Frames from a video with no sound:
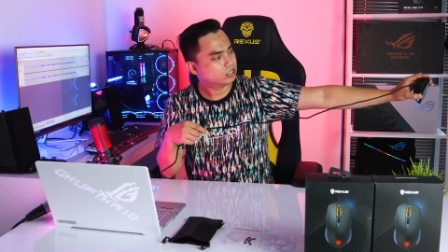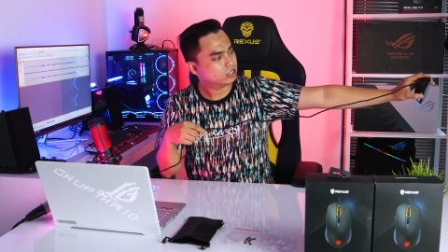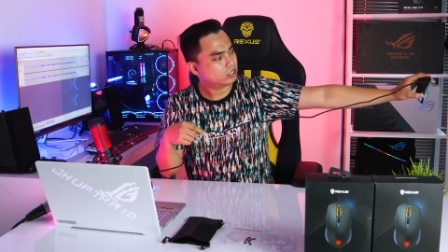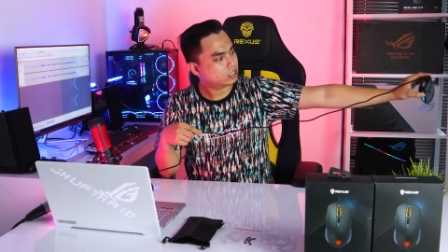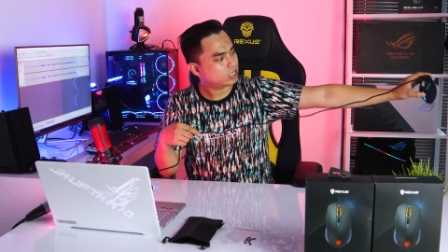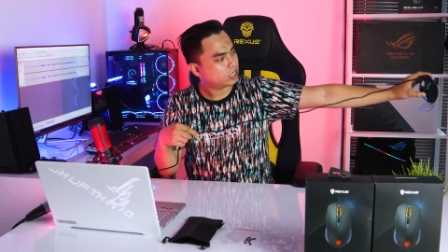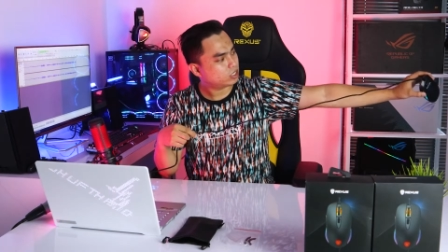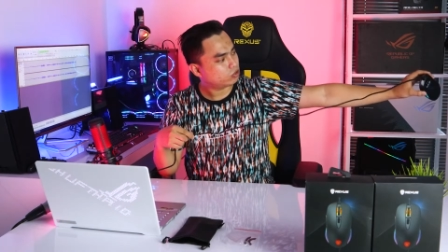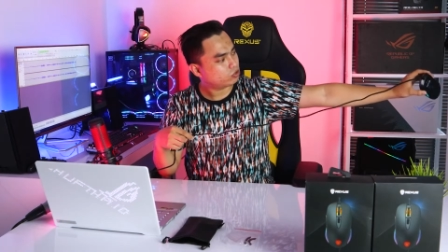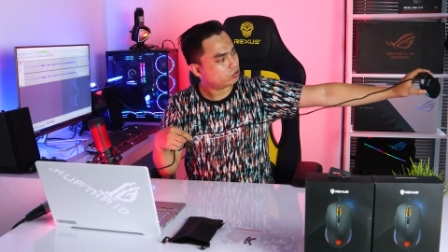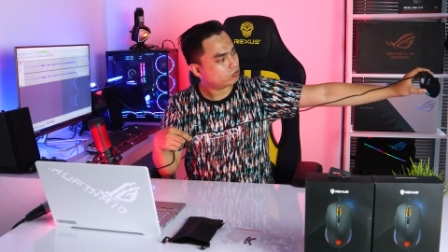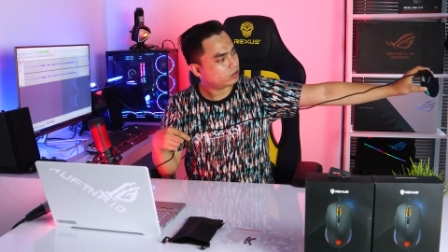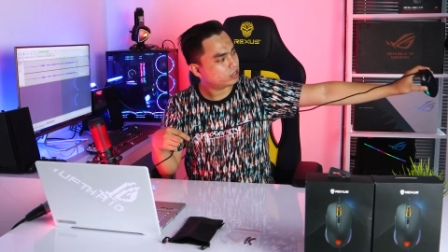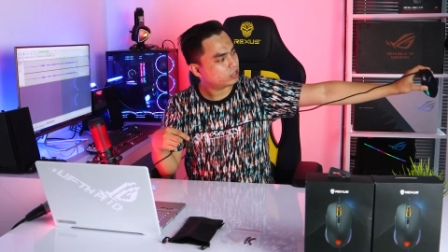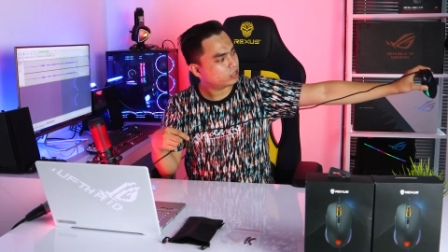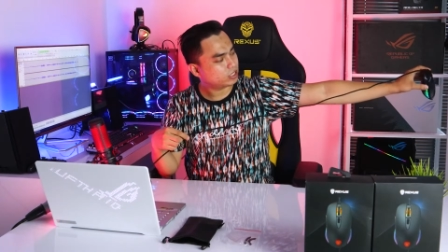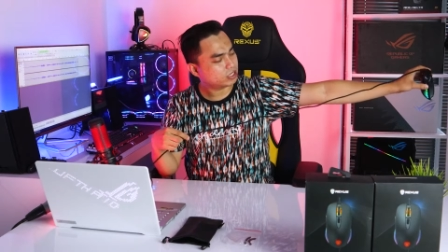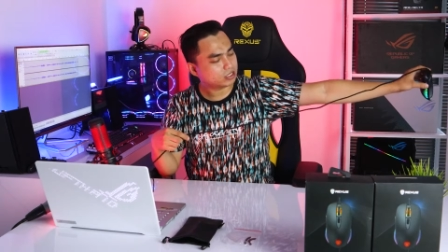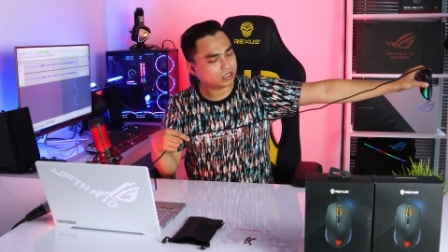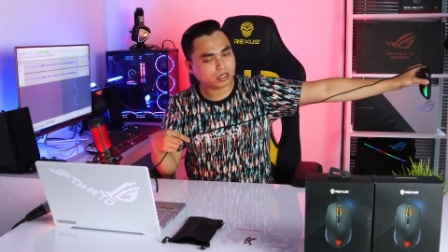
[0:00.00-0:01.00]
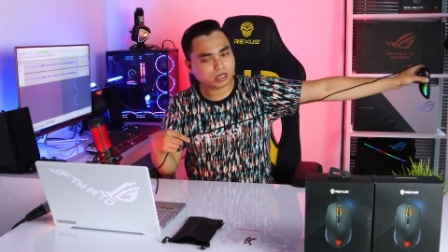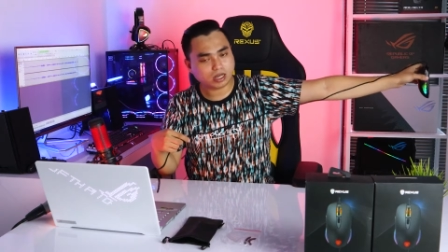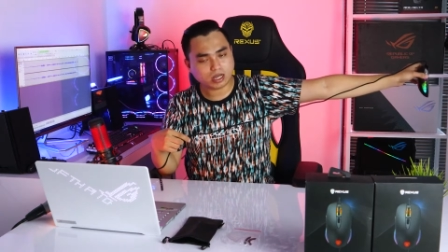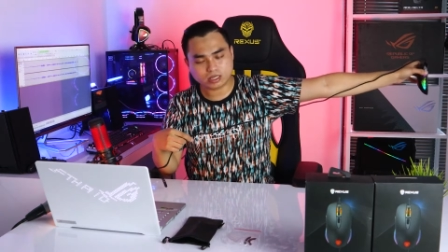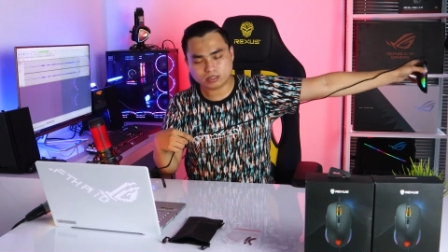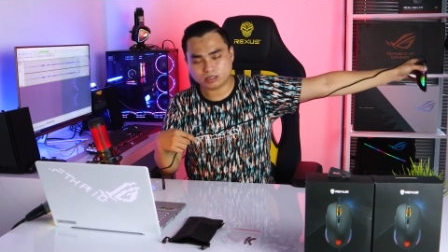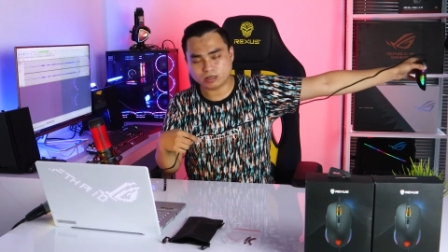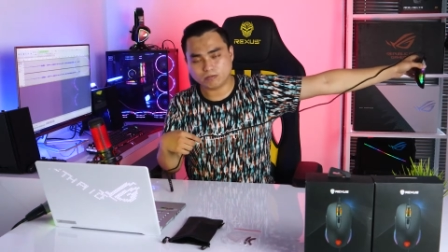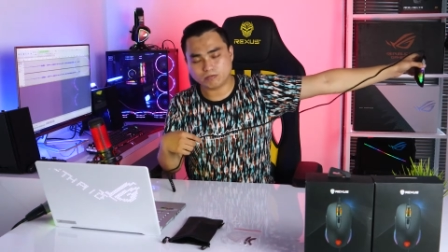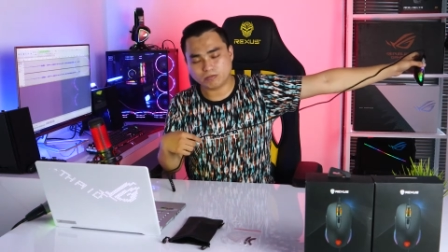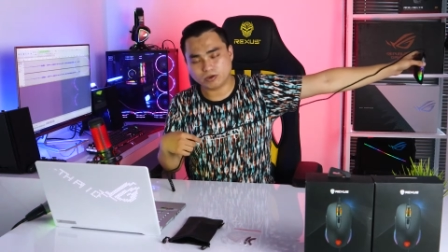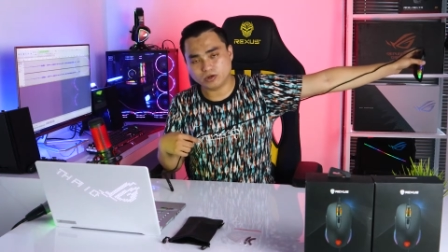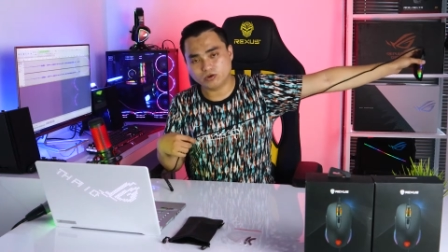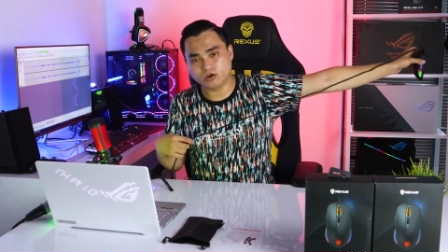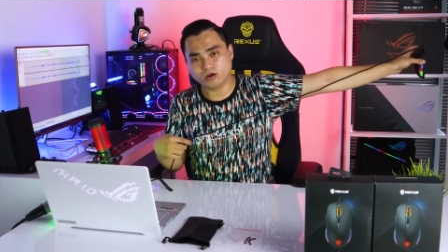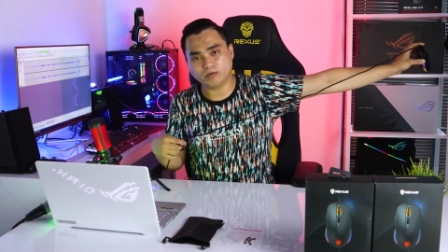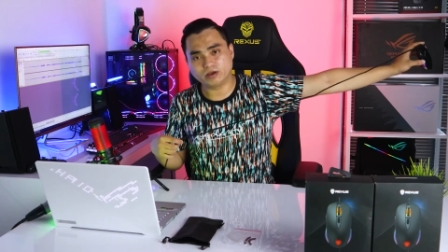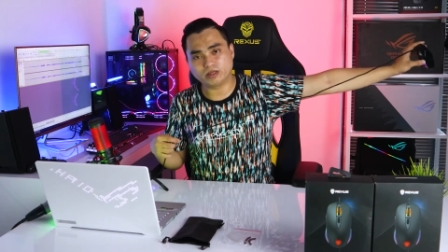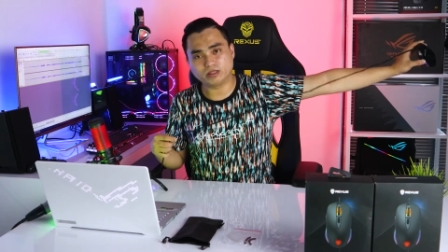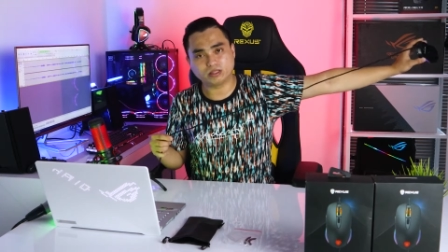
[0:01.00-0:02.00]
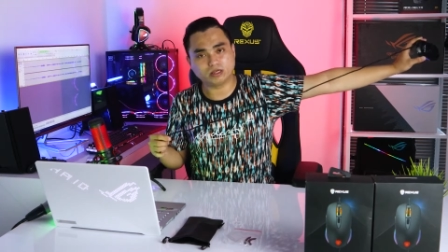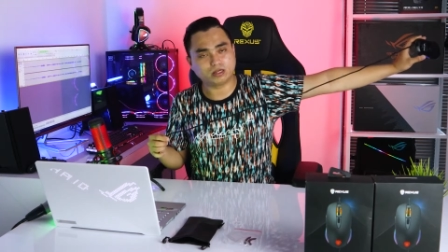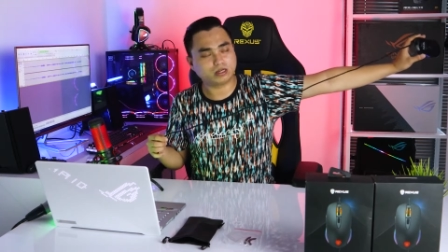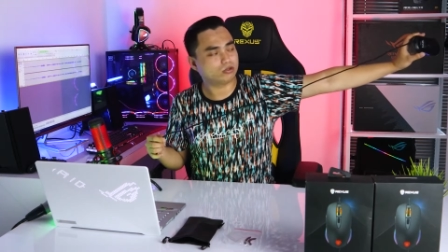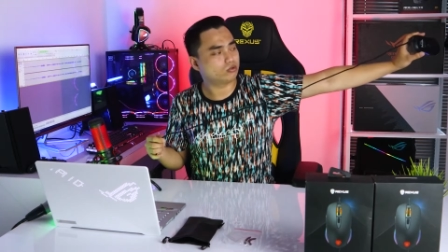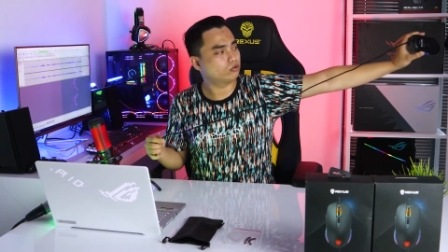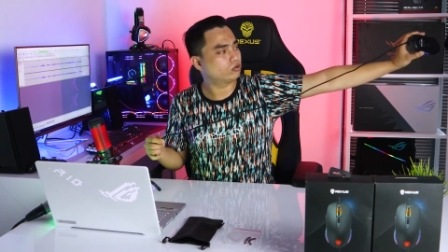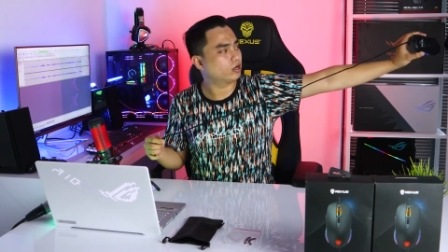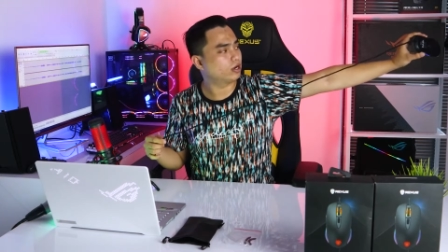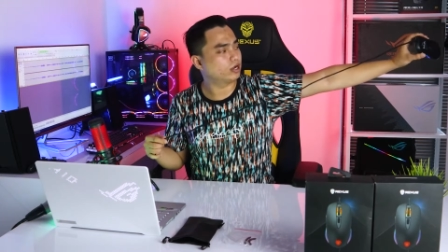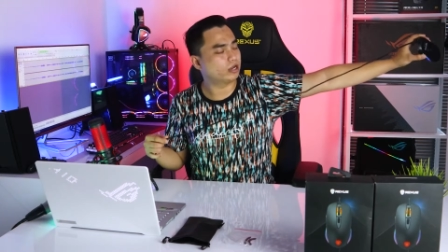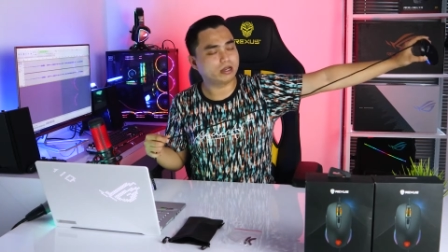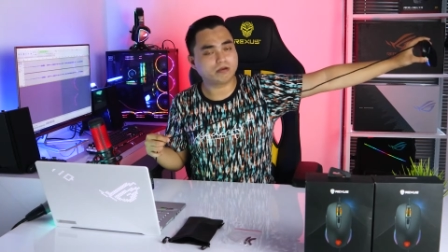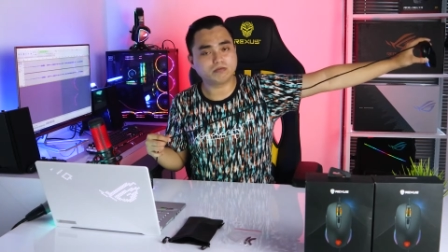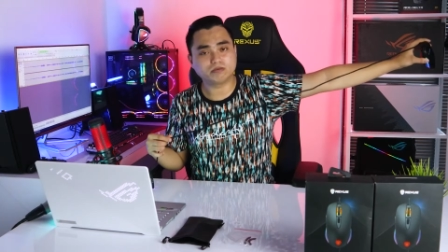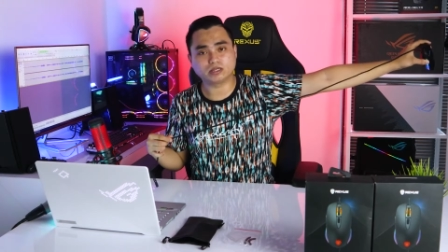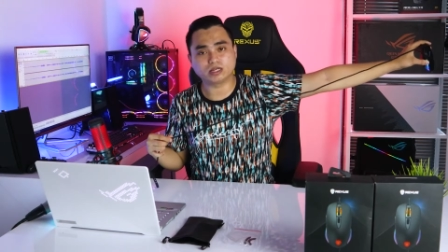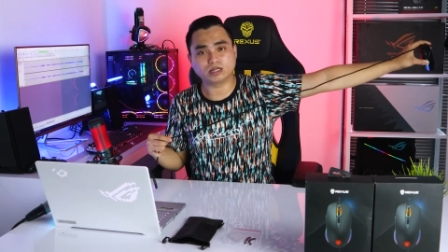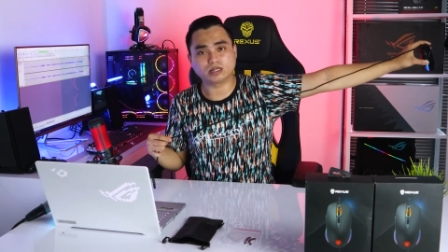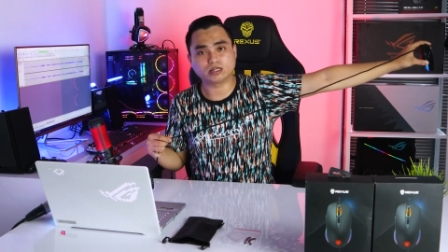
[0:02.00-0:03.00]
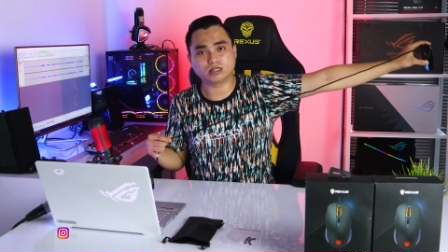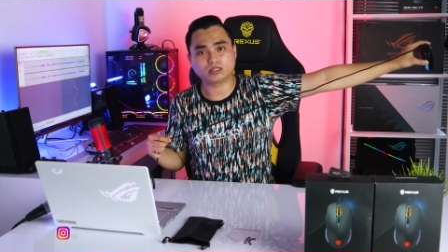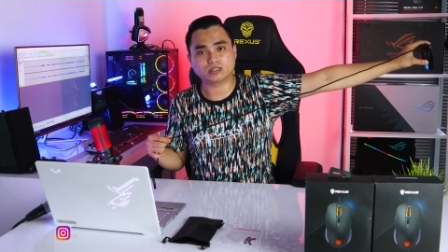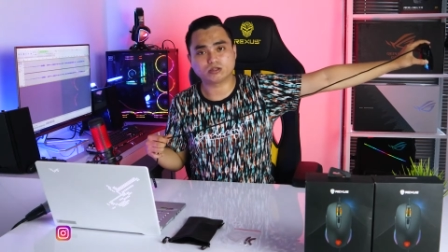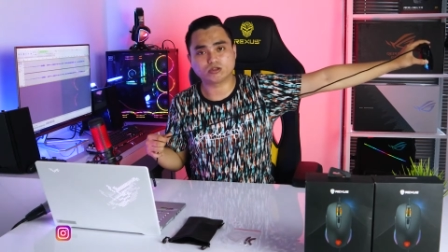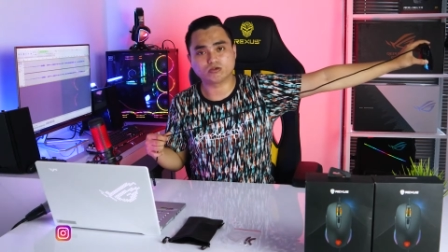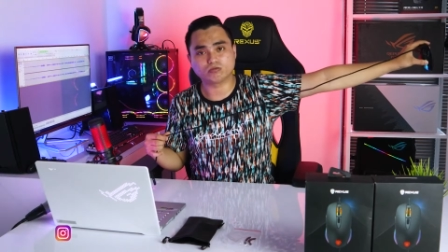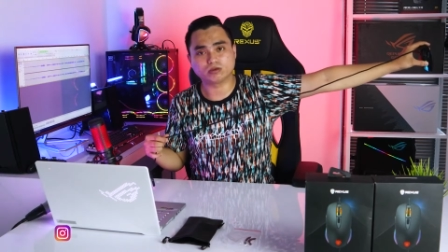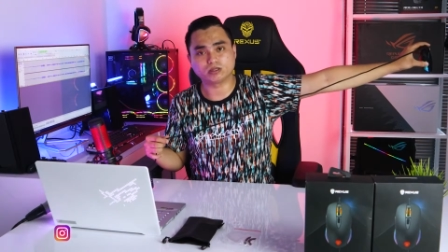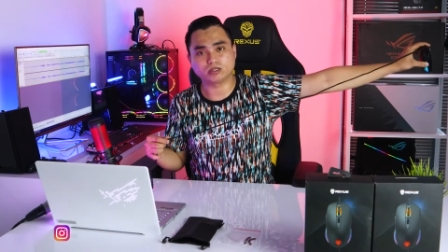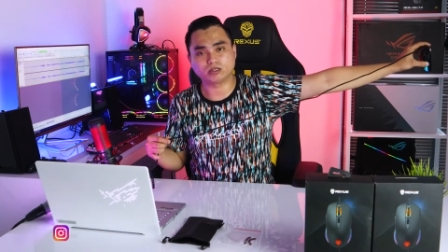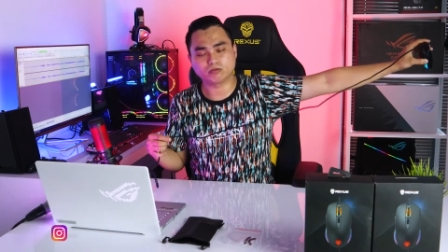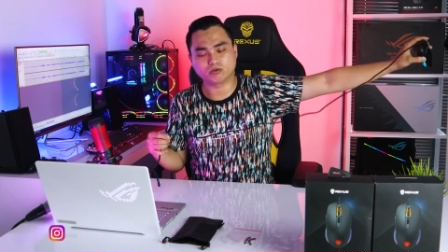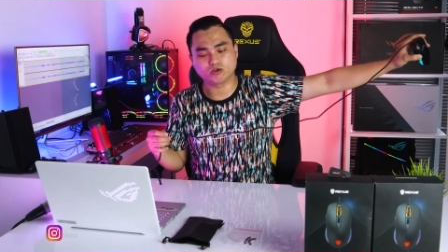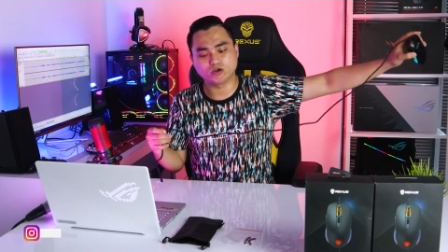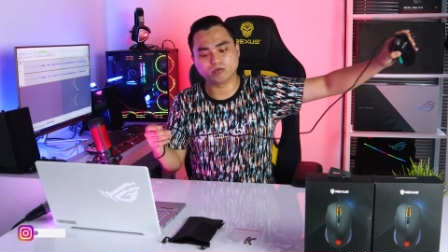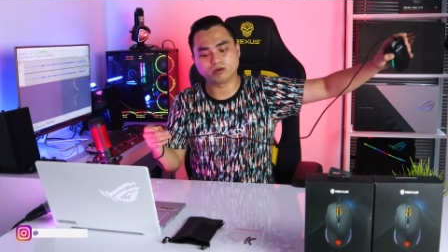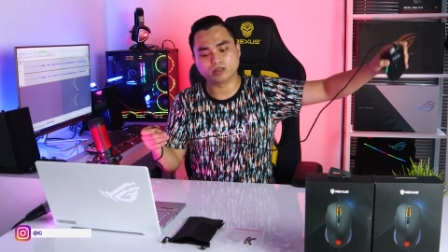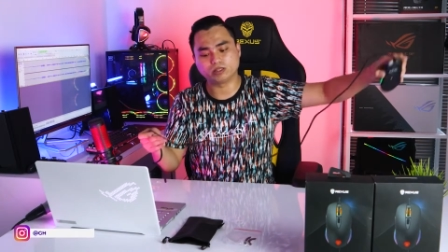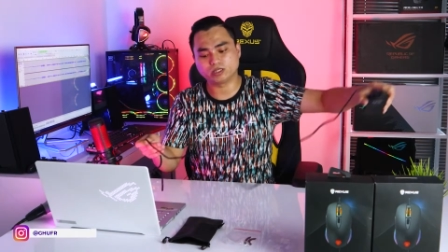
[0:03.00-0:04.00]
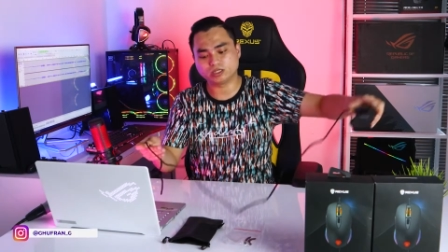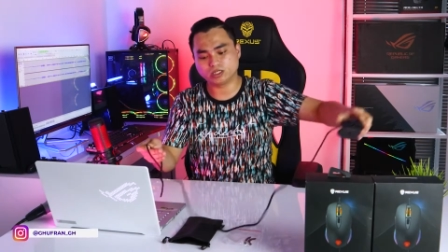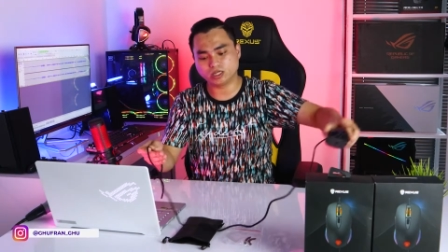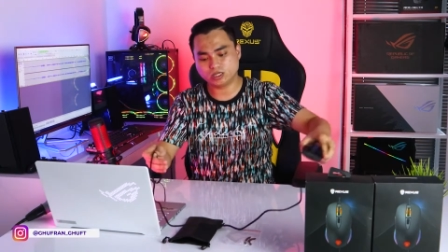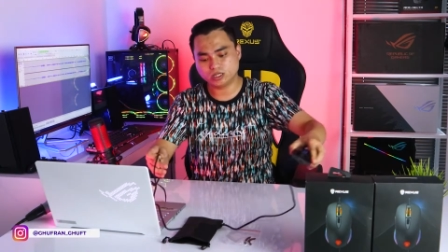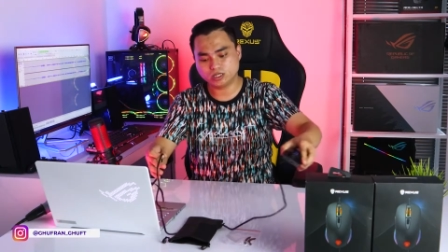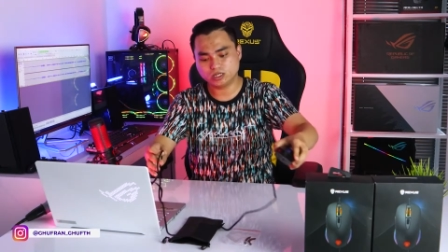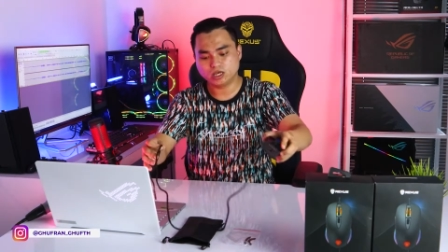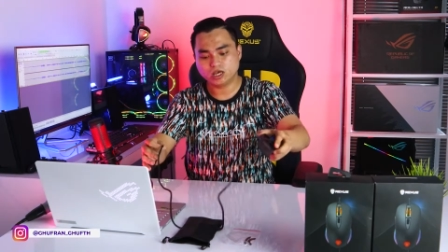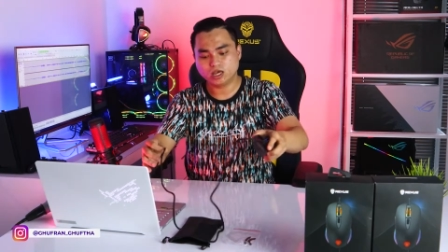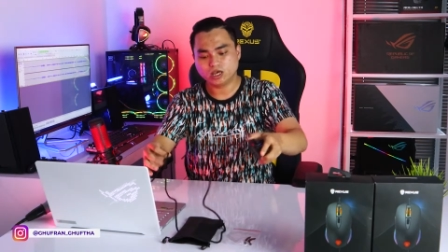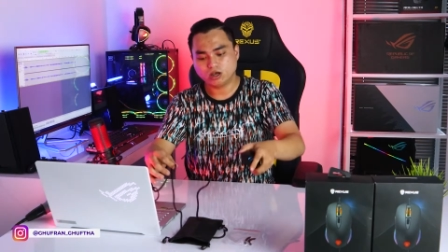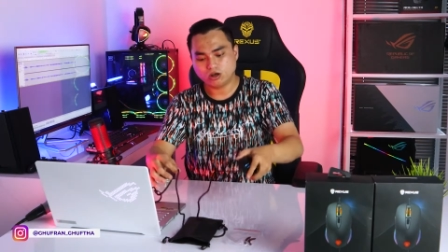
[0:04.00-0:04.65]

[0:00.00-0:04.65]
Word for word: satu meter setengah sampai 2 meter tuh kalian bisa lihat satu meter sampai 2 meter jadi